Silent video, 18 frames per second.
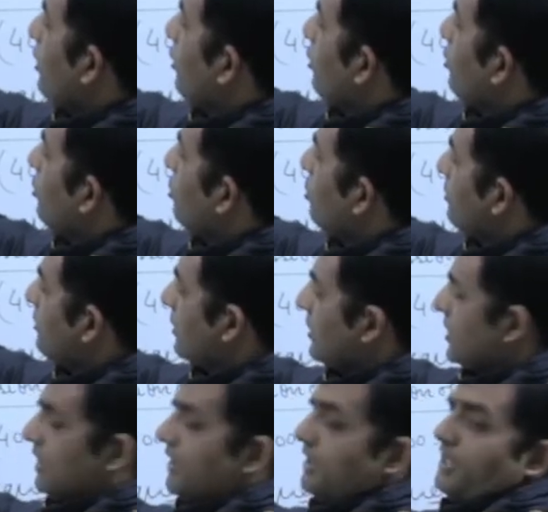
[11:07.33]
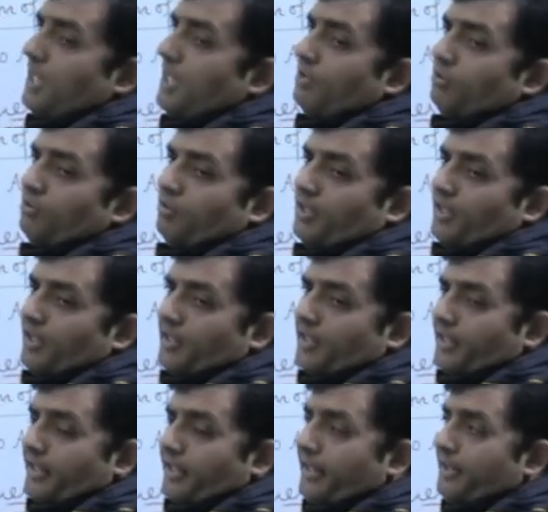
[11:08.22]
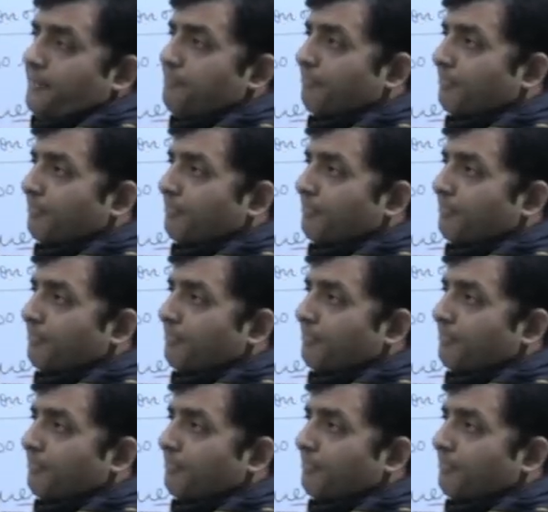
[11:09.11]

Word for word: खुद की ना हो करके